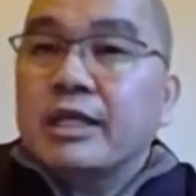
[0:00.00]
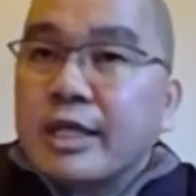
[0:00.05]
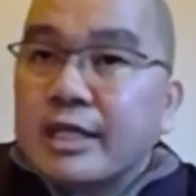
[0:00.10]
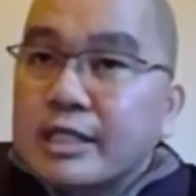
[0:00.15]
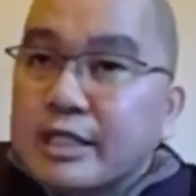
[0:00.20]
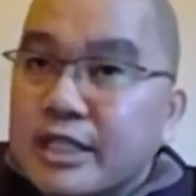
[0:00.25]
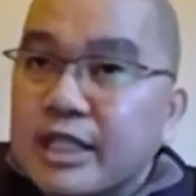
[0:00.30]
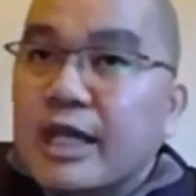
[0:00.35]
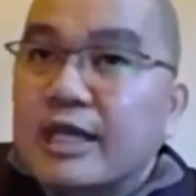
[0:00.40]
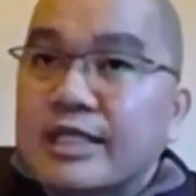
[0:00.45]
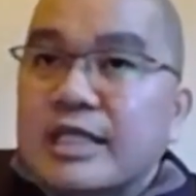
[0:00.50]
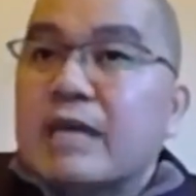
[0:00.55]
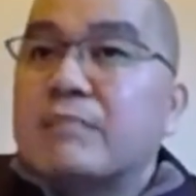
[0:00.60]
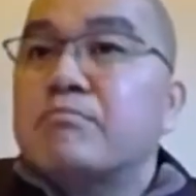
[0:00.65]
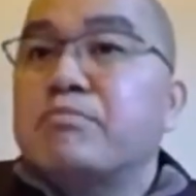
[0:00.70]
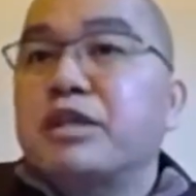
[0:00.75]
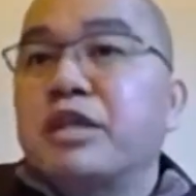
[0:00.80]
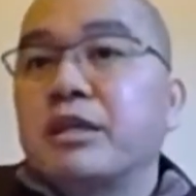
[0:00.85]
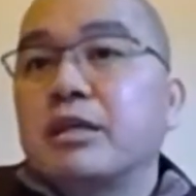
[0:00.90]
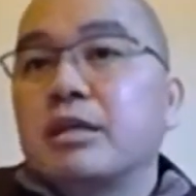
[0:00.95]
下三
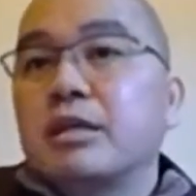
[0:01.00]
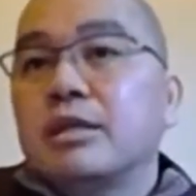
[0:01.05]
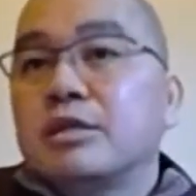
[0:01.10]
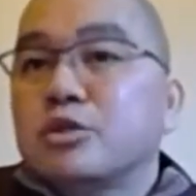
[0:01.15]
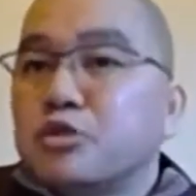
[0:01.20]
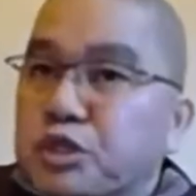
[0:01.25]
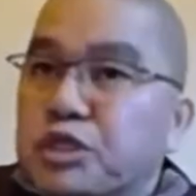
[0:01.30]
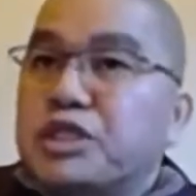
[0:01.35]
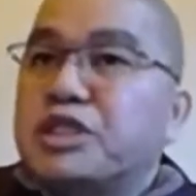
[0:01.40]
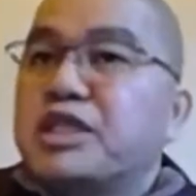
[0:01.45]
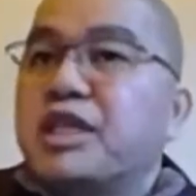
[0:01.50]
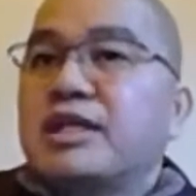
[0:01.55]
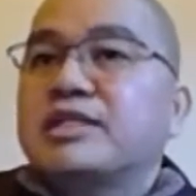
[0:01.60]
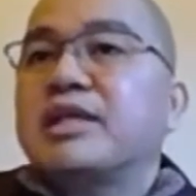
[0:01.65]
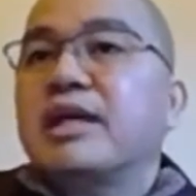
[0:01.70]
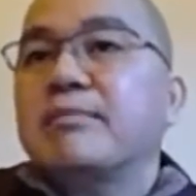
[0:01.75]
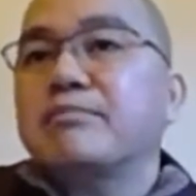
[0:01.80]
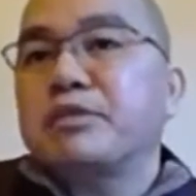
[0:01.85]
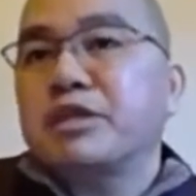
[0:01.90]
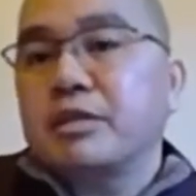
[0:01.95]
品，就是下下品。